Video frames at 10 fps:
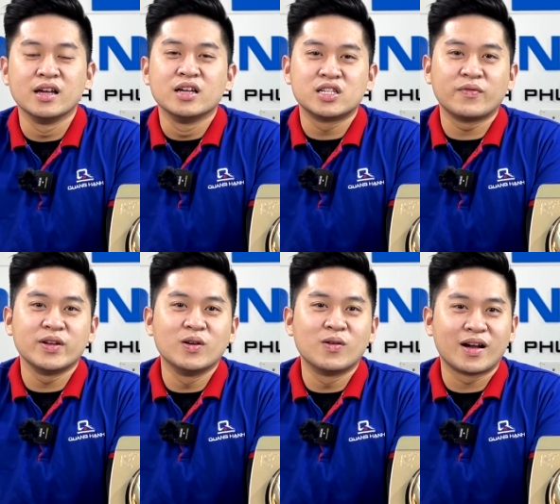Trong
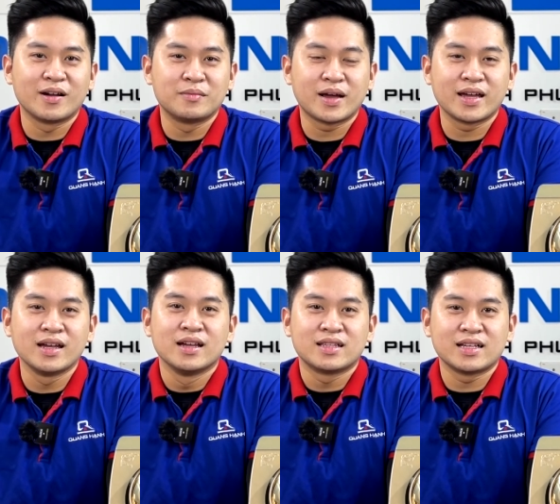video ngày hôm nay,
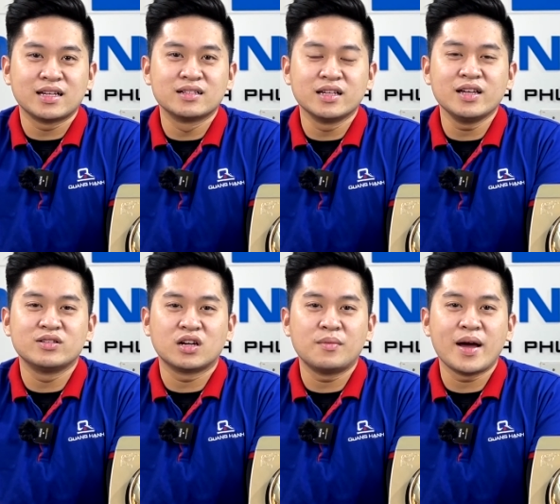Thành sẽ giới thiệu cho
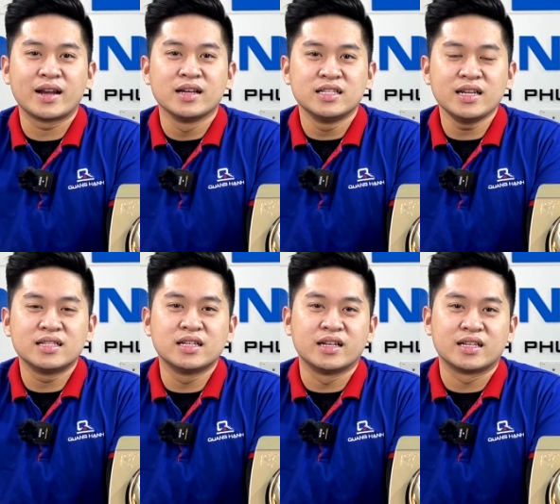các bạn chiếc đèn
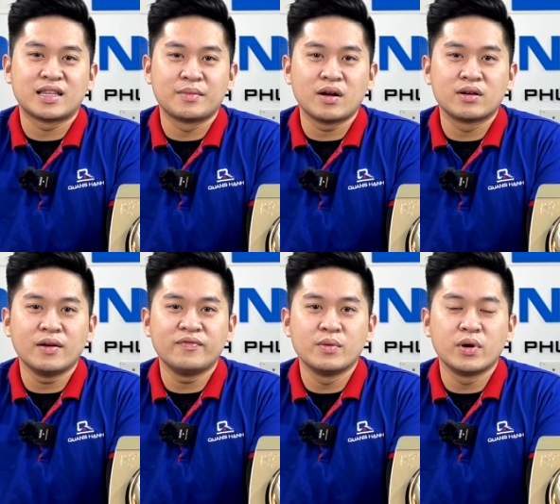sửa nhà tắm cao cấp
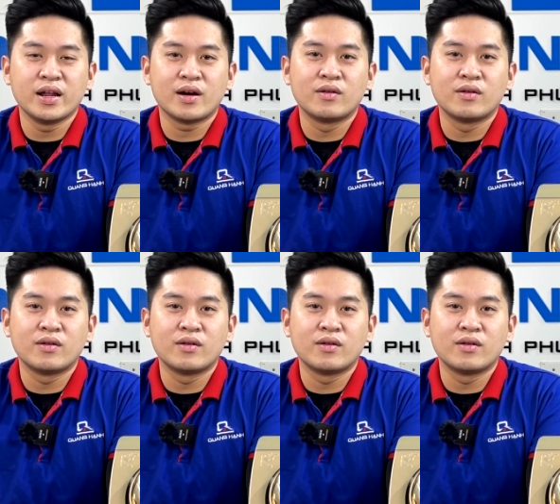với model